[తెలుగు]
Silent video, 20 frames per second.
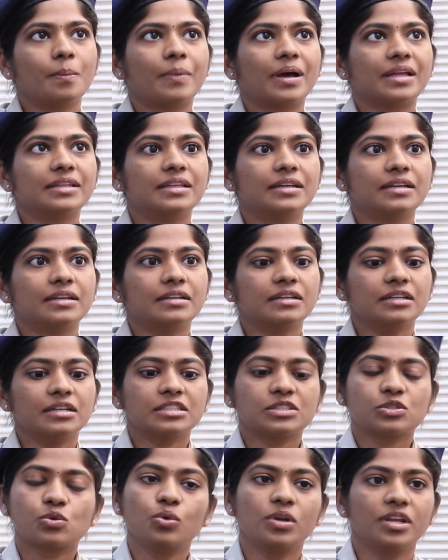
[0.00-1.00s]
మదర్
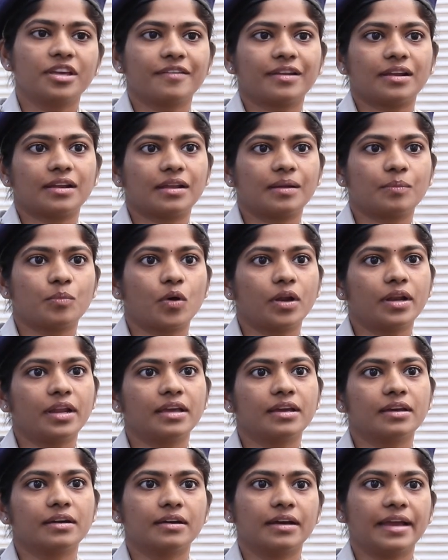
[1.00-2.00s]
స్కూల్కి వెళ్ళాలి
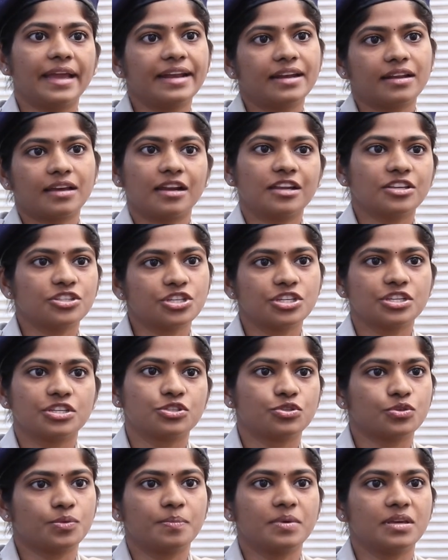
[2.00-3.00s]
మార్నింగ్ ఎయిట్ కల్లా షీ
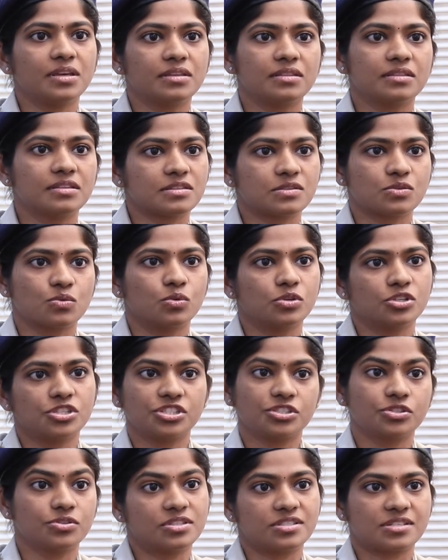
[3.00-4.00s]
షుడ్ బీ ఇన్ స్కూల్
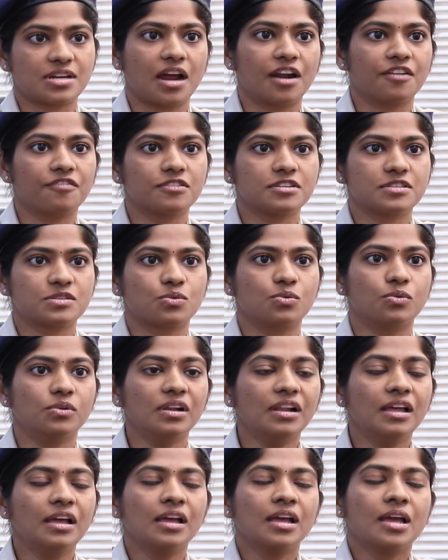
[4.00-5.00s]
షీ షుడ్ స్టార్ట్ ఫర్
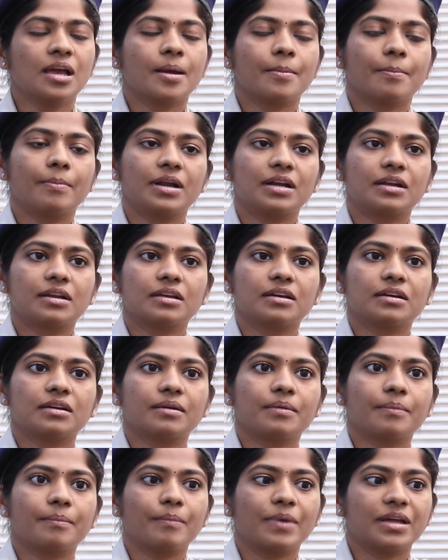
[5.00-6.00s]
స్కూల్ బట్
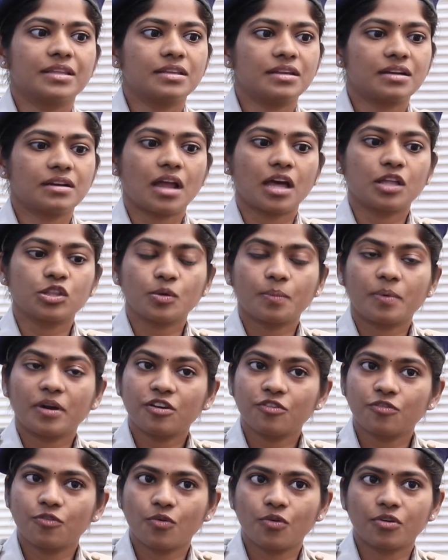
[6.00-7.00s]
మదర్ నాతో
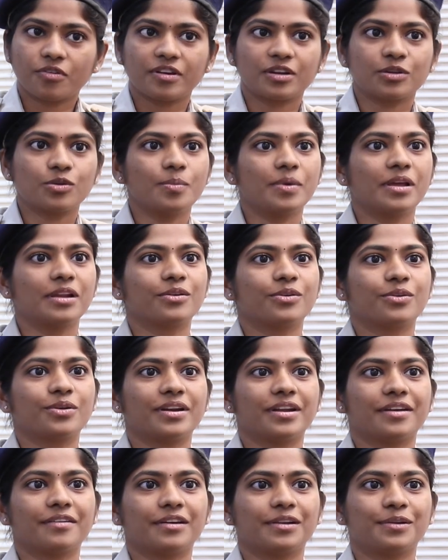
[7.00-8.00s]
పాటు ఫోర్ వరకు మేల్కొని
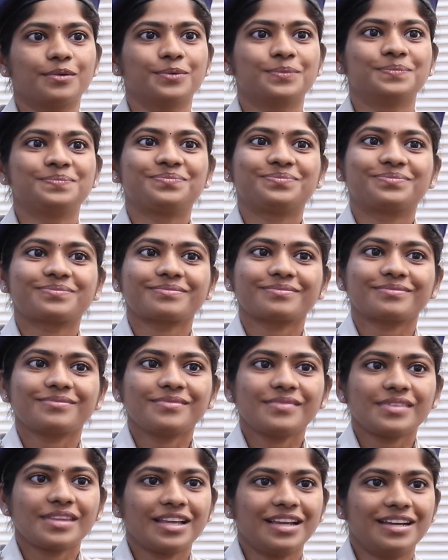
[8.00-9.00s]
ఉండేవాళ్ళు
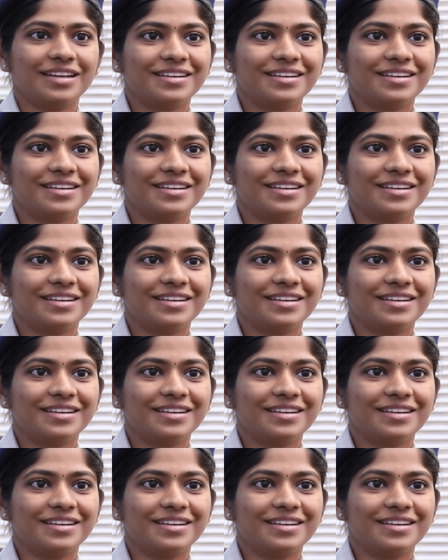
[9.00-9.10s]
hmm.